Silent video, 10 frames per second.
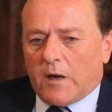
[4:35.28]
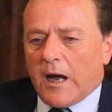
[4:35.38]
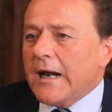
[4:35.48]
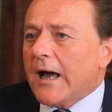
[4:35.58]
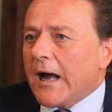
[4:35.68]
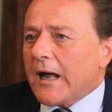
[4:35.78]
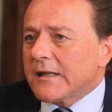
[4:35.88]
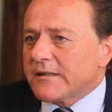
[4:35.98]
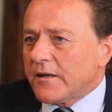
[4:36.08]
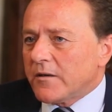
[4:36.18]

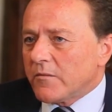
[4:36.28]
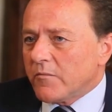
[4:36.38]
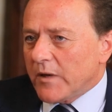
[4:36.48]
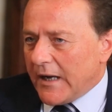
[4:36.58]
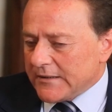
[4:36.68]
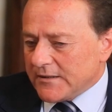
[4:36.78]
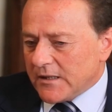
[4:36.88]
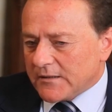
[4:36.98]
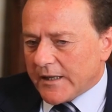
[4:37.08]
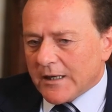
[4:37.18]
علاقه بالعدد
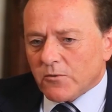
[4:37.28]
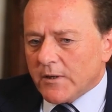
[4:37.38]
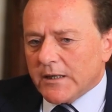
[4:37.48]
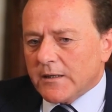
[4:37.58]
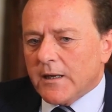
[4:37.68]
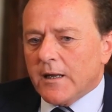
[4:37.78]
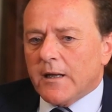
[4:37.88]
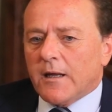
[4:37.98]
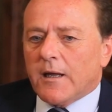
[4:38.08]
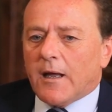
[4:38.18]
ديال الطائرات ولكن
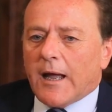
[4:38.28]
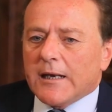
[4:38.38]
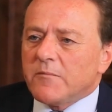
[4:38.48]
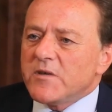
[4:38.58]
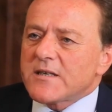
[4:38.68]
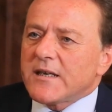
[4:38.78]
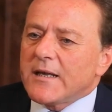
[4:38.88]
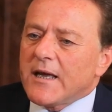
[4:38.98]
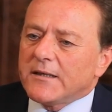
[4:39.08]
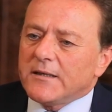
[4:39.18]
هذه
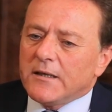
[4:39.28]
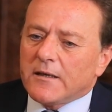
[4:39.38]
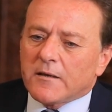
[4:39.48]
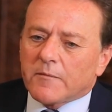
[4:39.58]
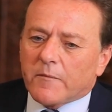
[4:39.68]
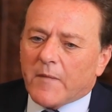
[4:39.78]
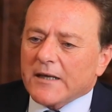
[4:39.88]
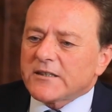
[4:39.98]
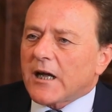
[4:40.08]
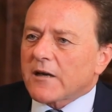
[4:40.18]
الميزانيه هذه ما
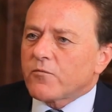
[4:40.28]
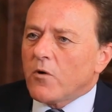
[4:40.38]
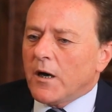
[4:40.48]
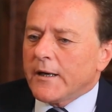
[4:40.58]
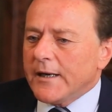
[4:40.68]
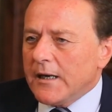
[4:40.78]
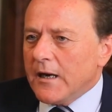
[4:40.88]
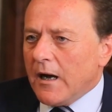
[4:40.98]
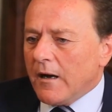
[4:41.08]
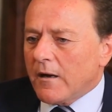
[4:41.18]
غادي نعرفوها
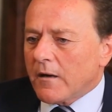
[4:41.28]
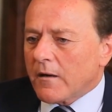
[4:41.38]
الا